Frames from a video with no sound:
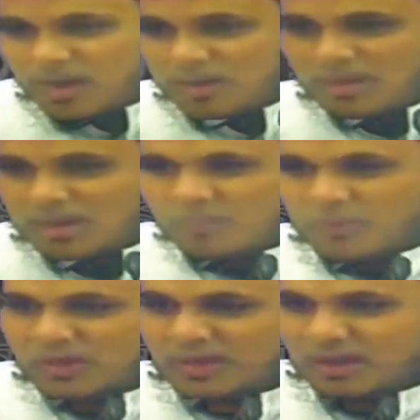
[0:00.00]
மரணமாக
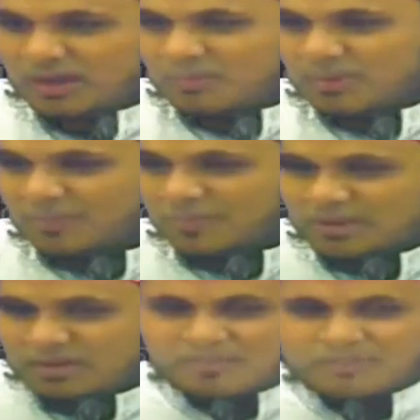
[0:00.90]
போகிறார்கள் என்பதை
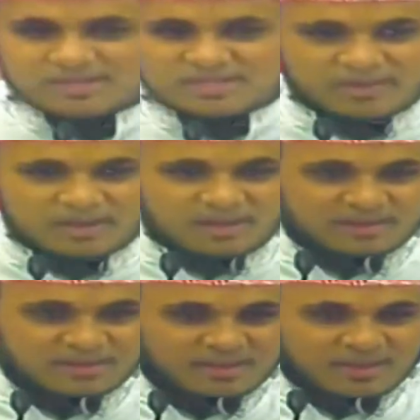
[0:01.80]
பற்றி நாம் பேசவில்லை
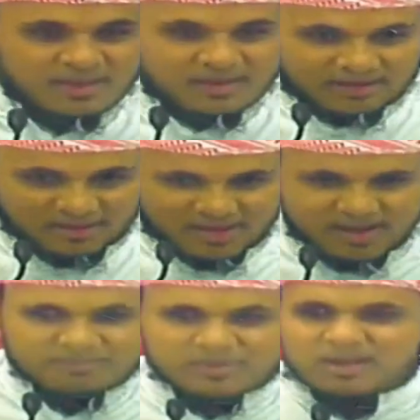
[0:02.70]

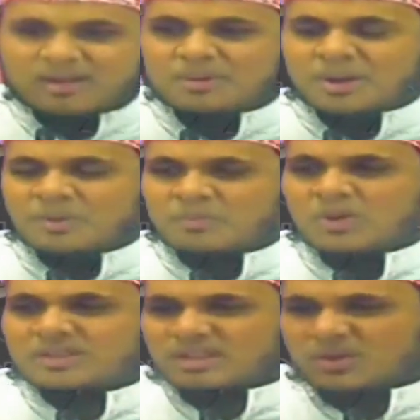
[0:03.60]
நான் மரணமாகும்
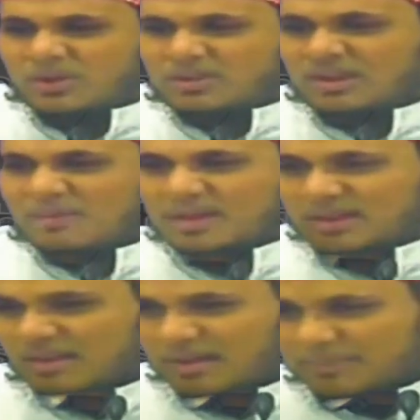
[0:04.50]
போது என்னுடைய நிலைமை
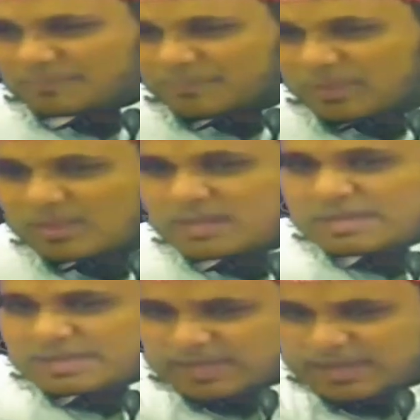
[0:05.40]
என்ன
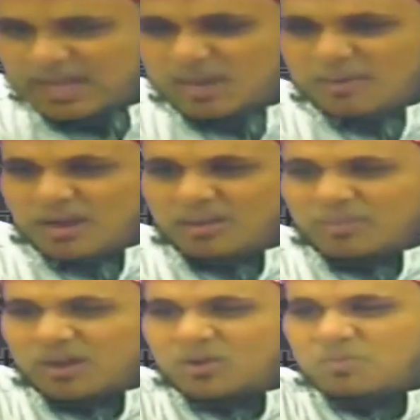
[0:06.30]
நீங்கள்
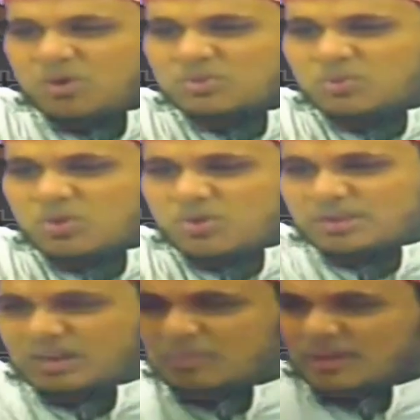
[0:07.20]
மரணமாகும் போது உங்களுடைய
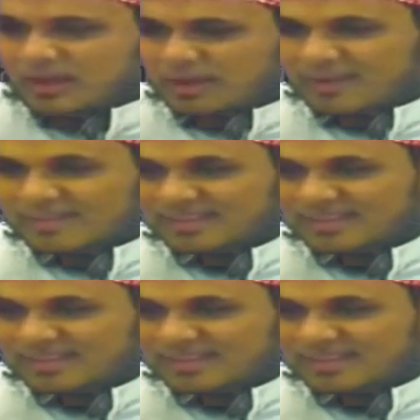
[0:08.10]
நிலைமை என்ன